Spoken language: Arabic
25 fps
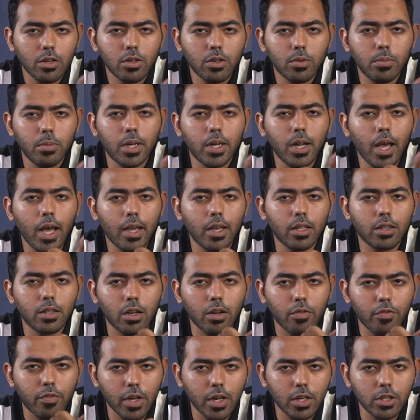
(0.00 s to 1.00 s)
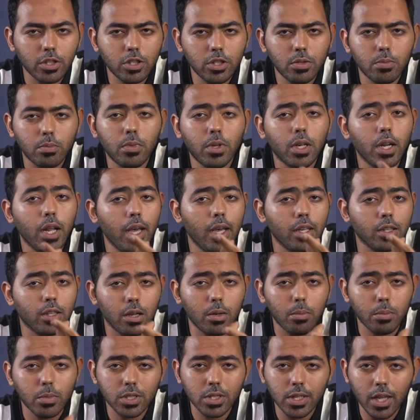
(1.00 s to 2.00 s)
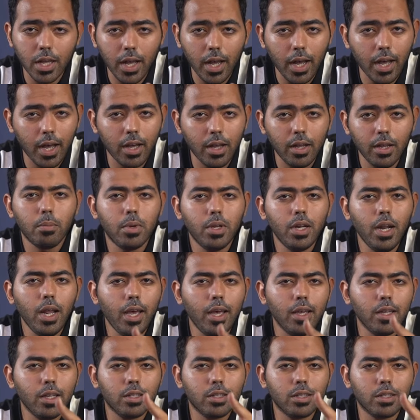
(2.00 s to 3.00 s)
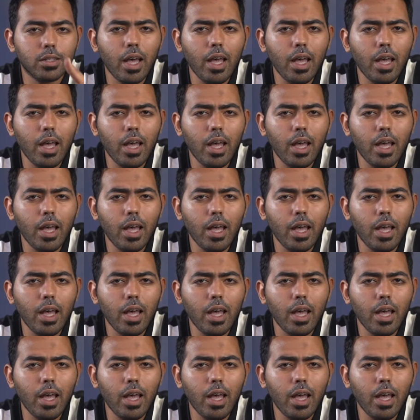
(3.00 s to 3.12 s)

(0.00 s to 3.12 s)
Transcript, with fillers: من ناحيه الفرش من ناحيه المساحه من ناحيه